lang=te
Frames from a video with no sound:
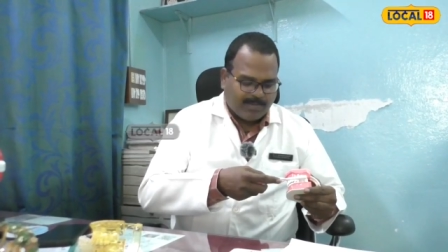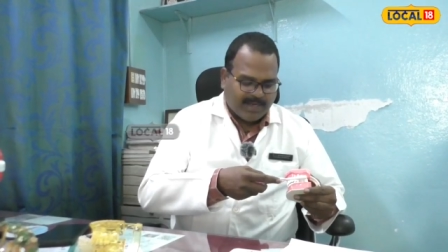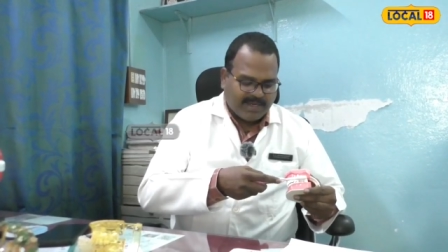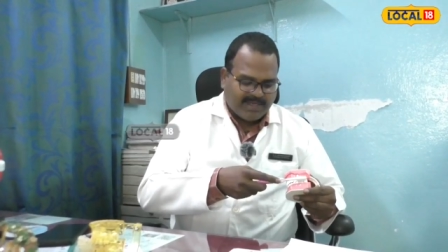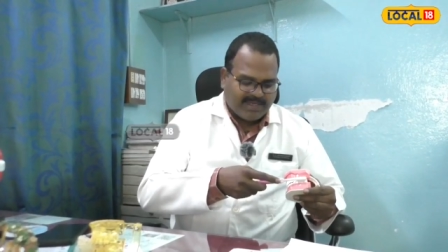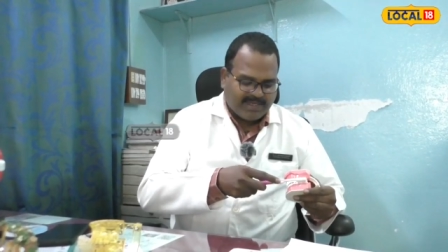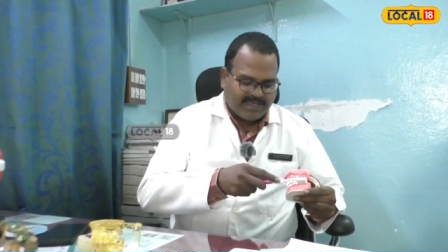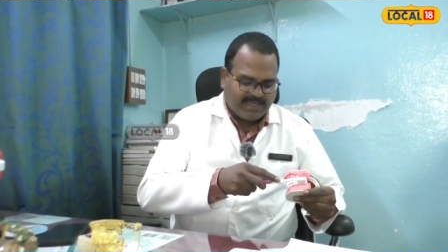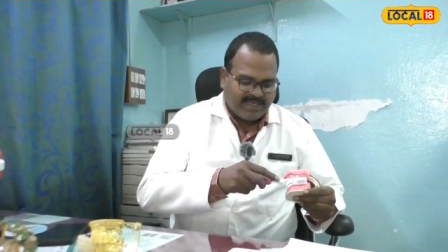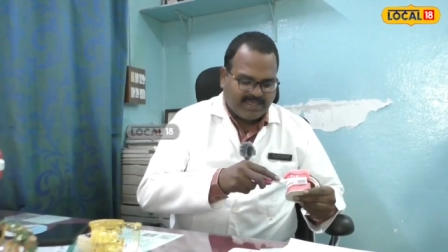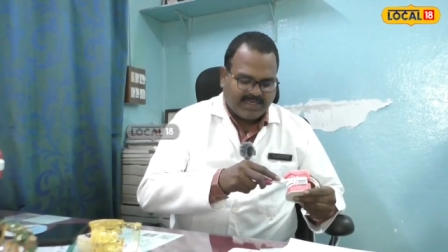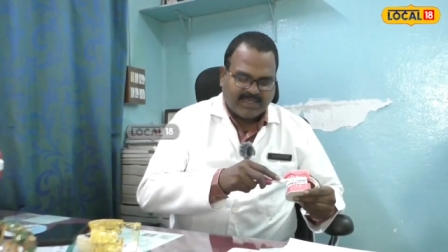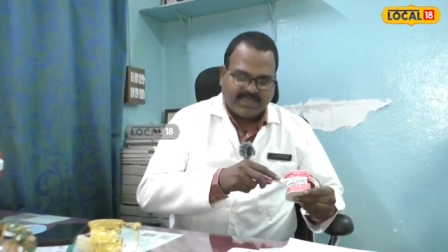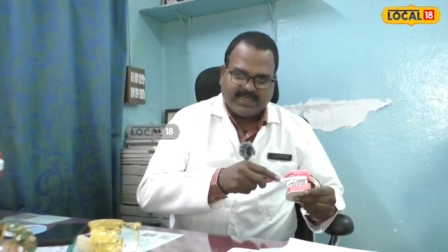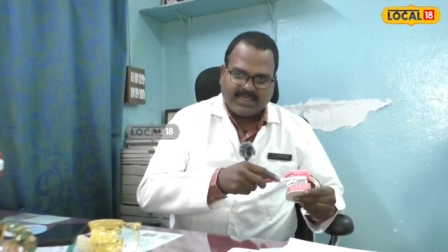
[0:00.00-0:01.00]
పైకి
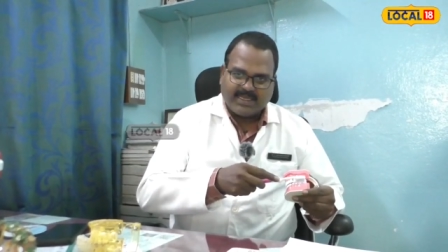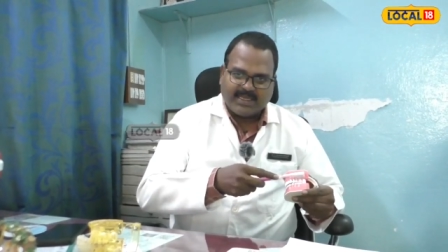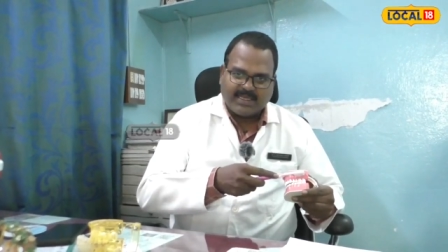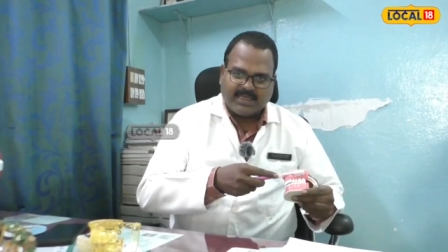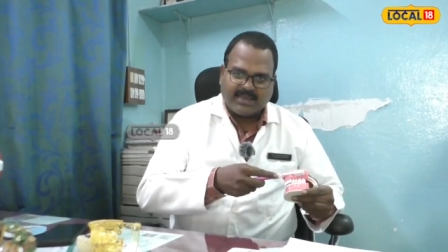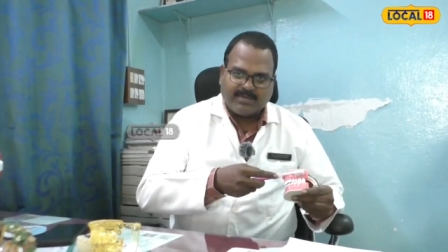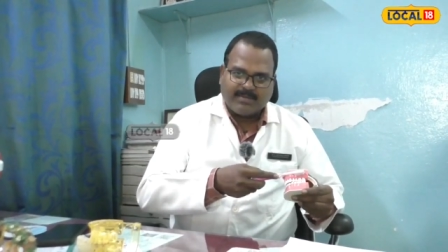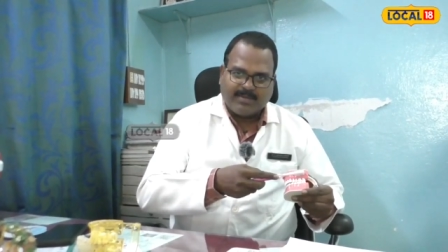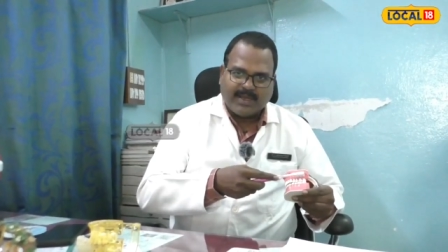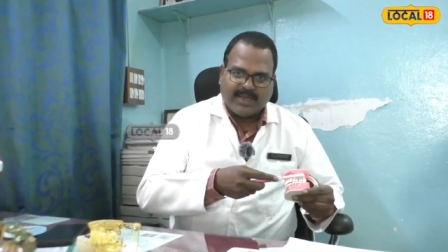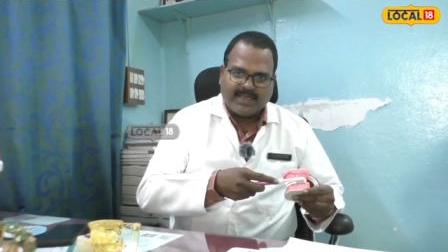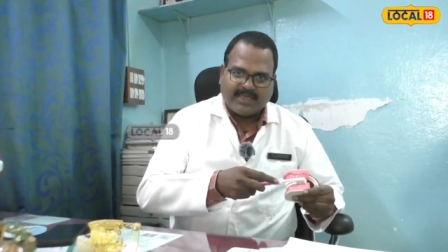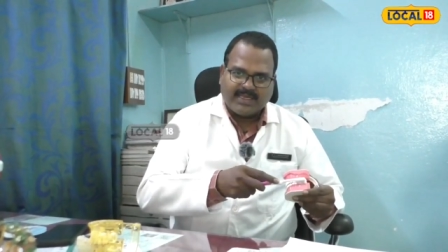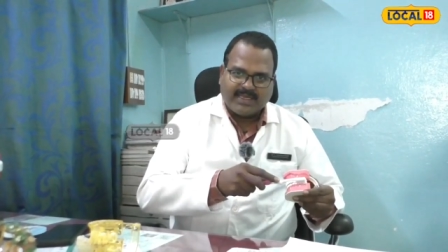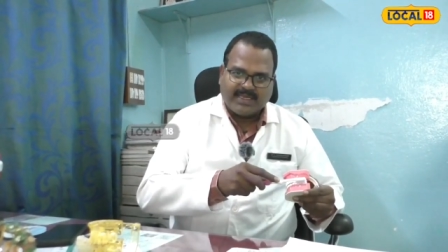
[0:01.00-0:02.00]
కిందికి
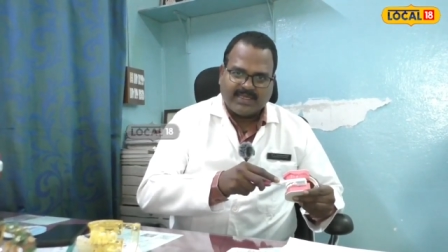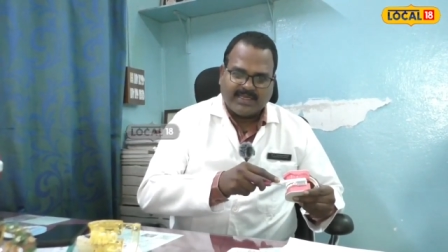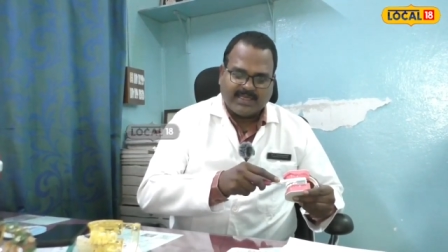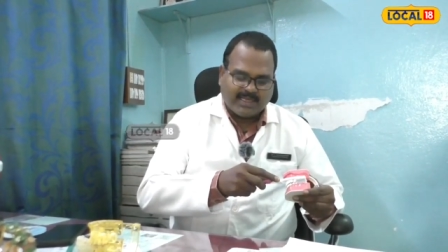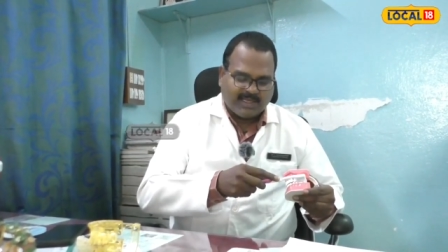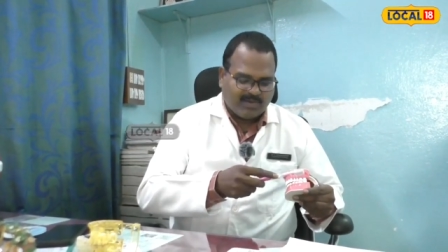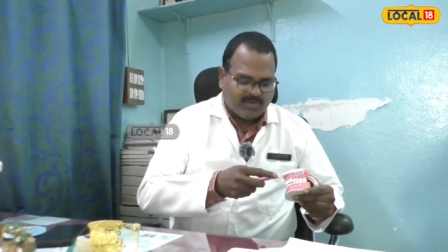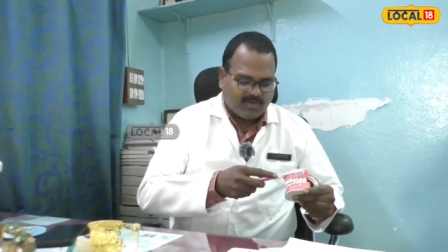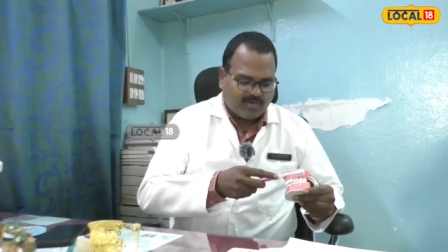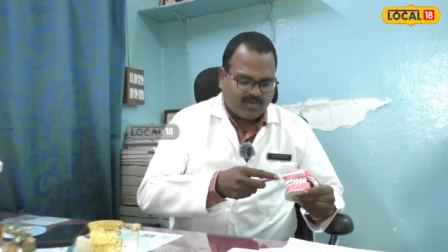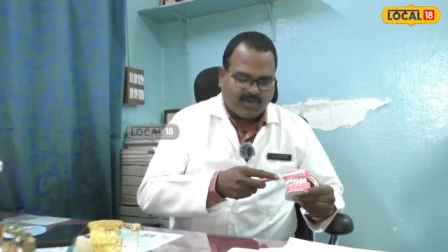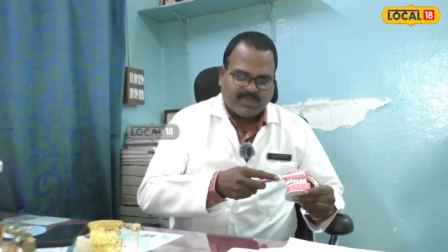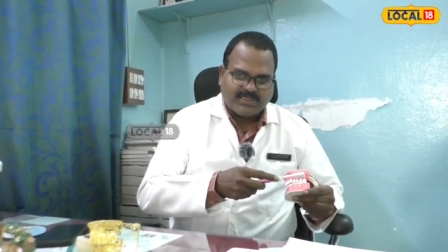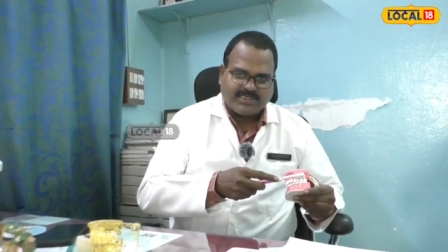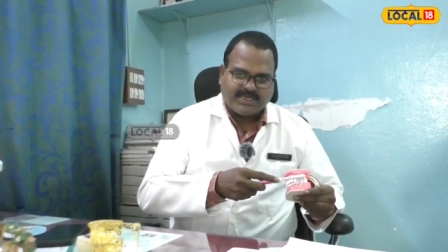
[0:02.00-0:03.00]
పైకి కిందికి
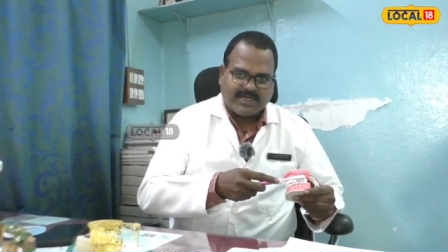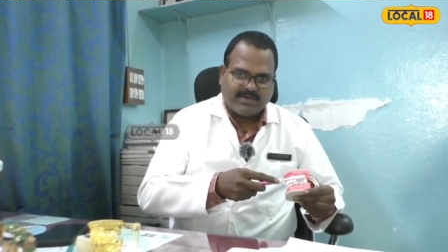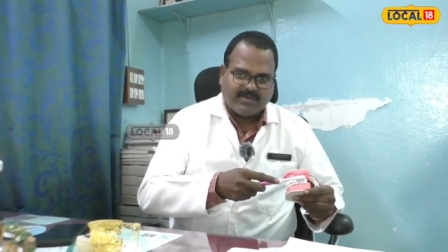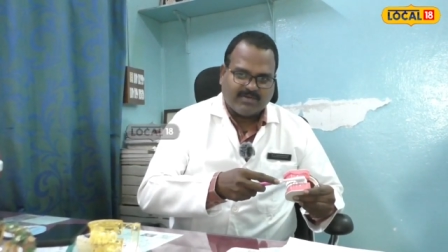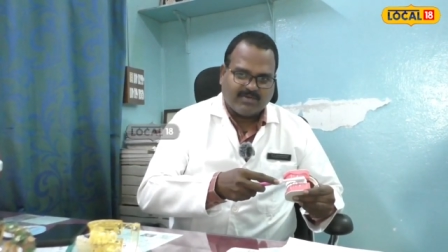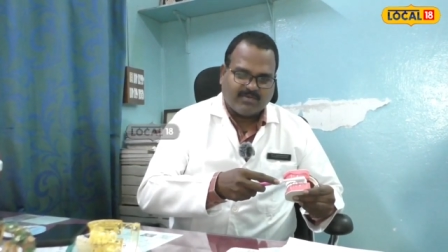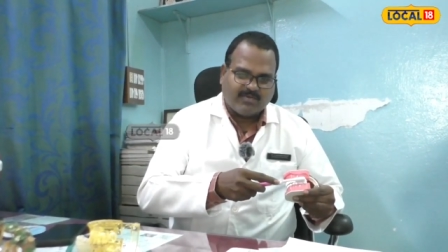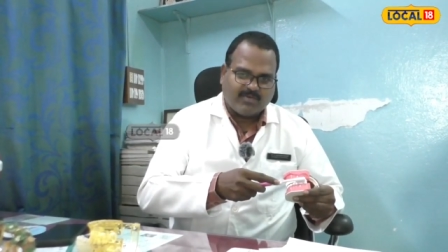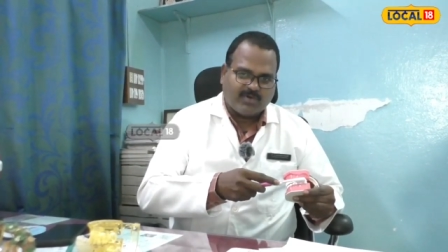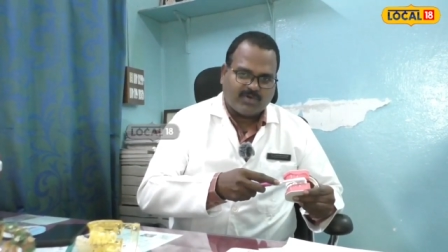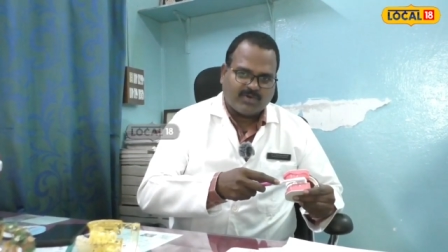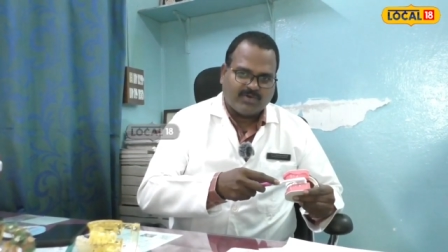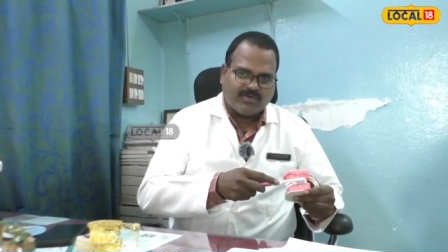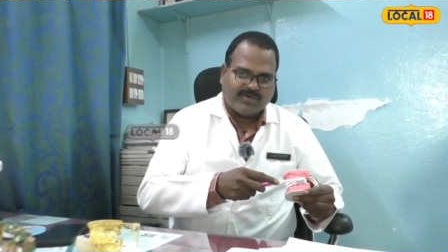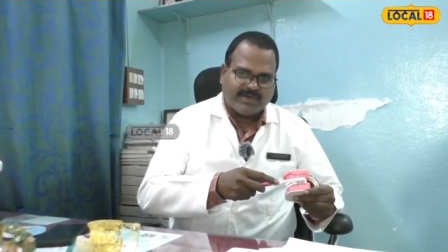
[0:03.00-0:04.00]
ఒక్కొక్క సైడు
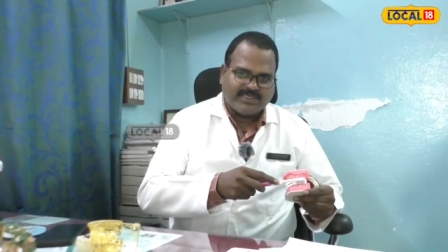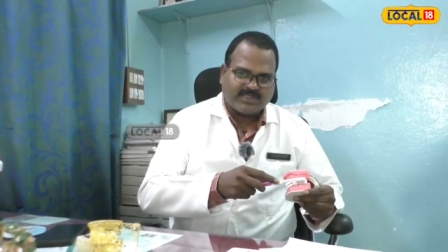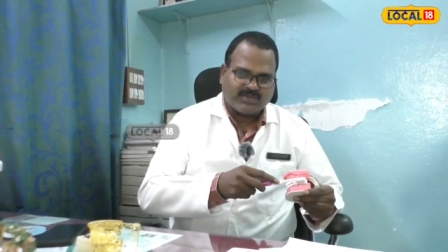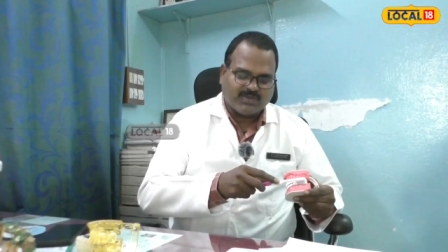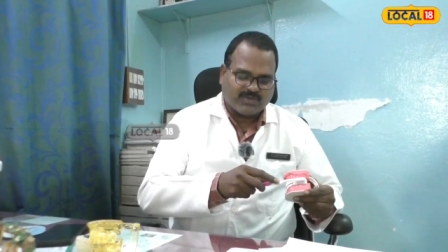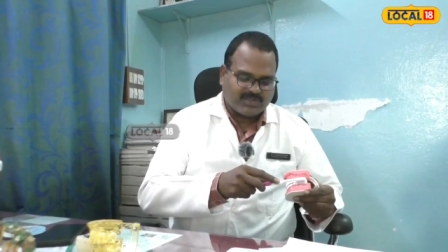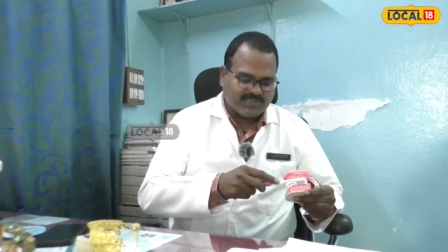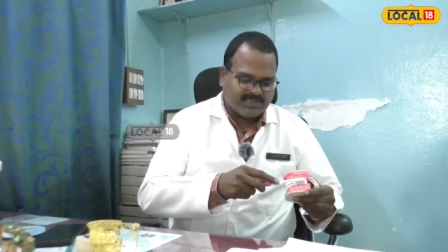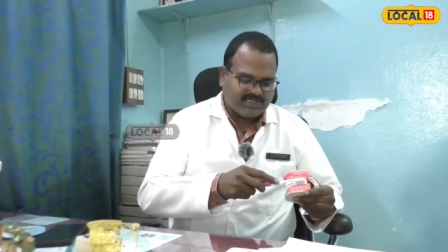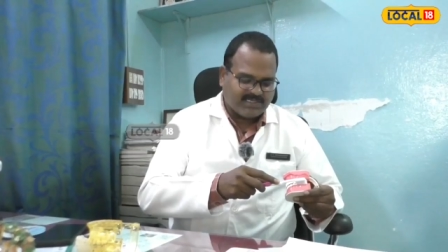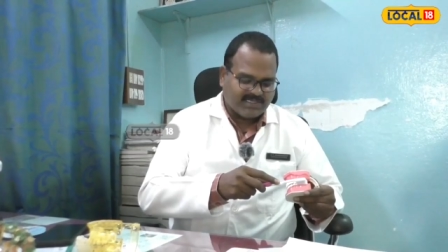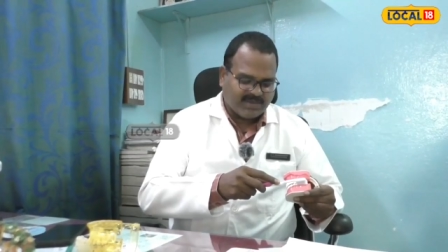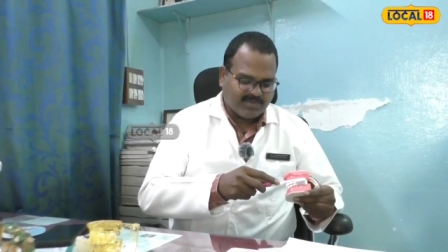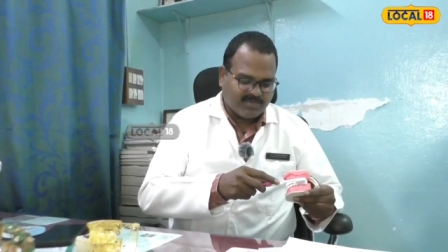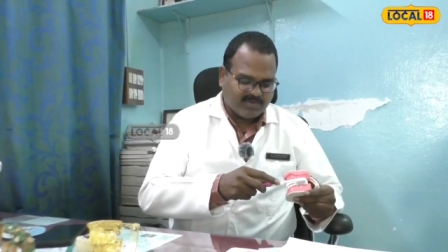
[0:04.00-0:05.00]
ఫోర్ టు ఫైవ్ స్ట్రోక్స్ ఇస్తే
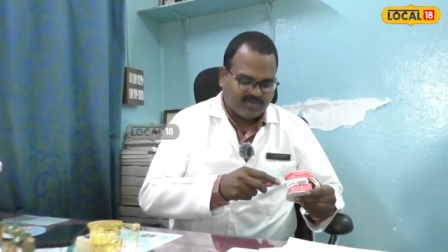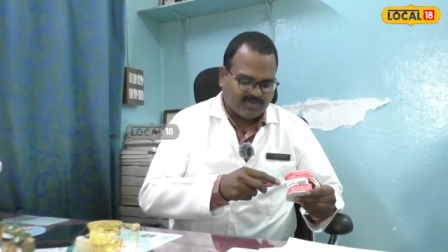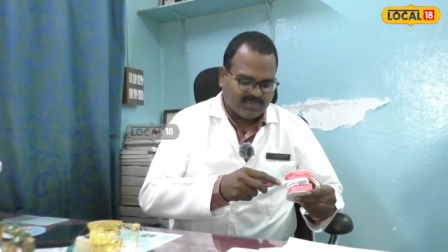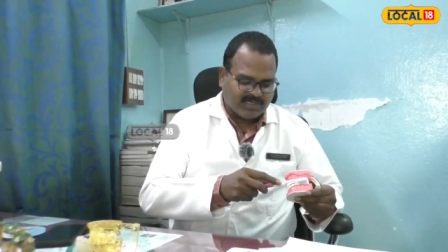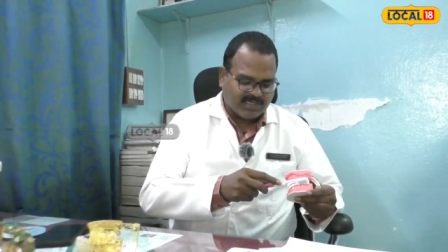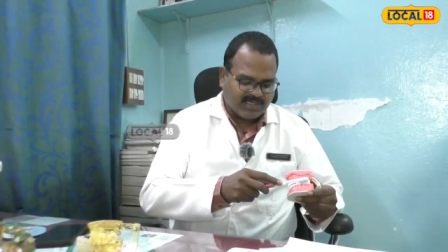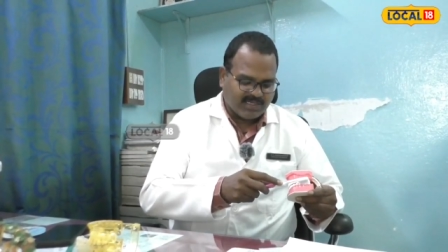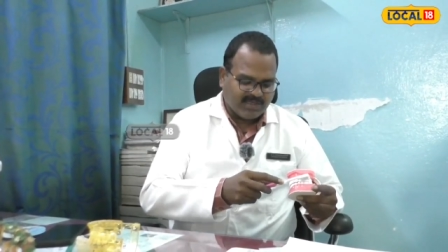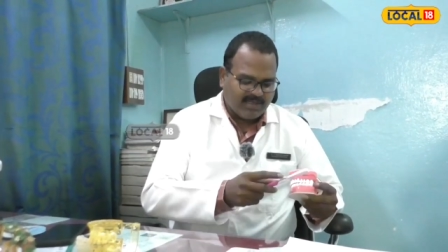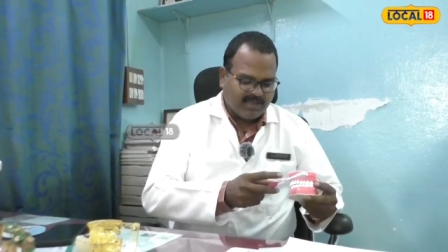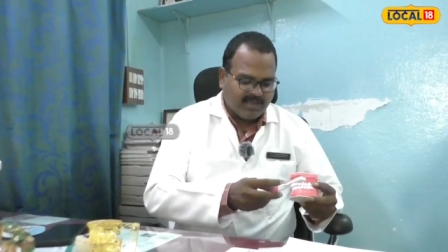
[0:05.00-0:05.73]
సరిపోతుందండి